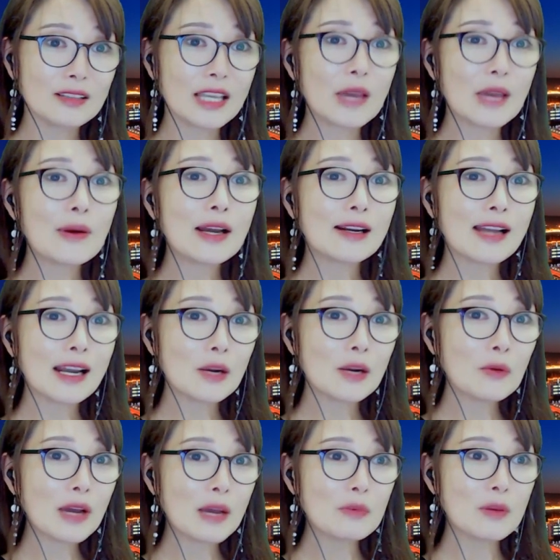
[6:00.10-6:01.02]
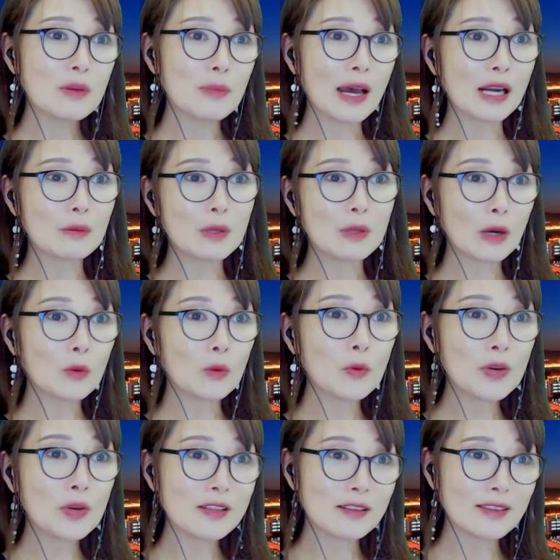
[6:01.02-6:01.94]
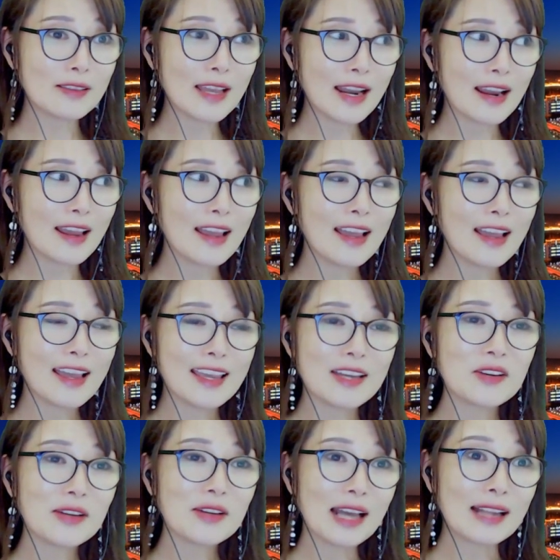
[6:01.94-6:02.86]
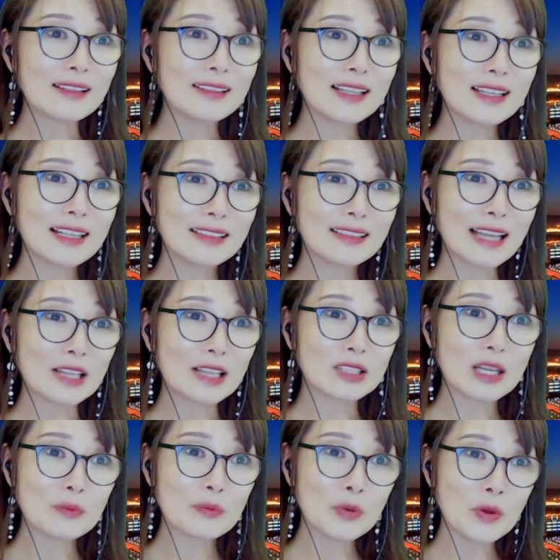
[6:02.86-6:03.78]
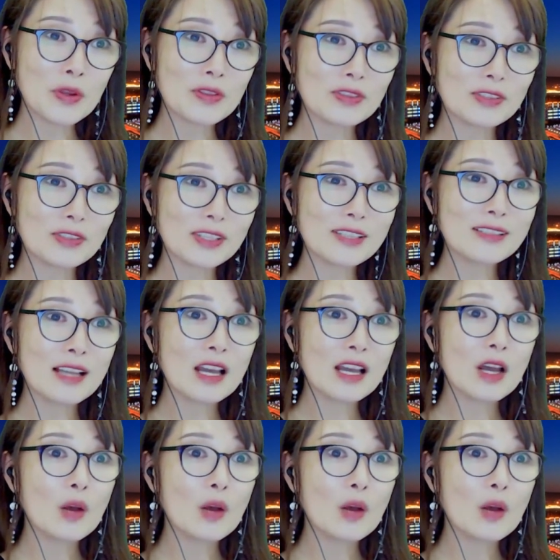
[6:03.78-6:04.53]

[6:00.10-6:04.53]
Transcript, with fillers: 대화를 하려고 하면 발음이 막 꼬이는데 이런 간단한 단어나 표현들은